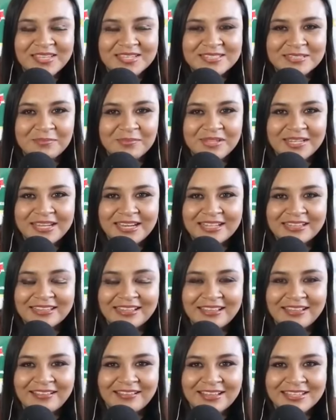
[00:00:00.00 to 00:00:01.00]
De esta
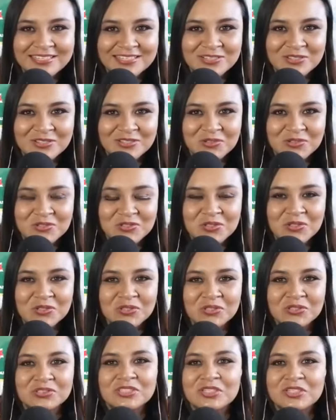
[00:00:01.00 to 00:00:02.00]
manera te enlazas con
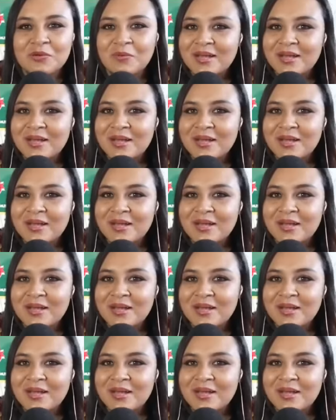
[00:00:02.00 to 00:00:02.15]
nosotros.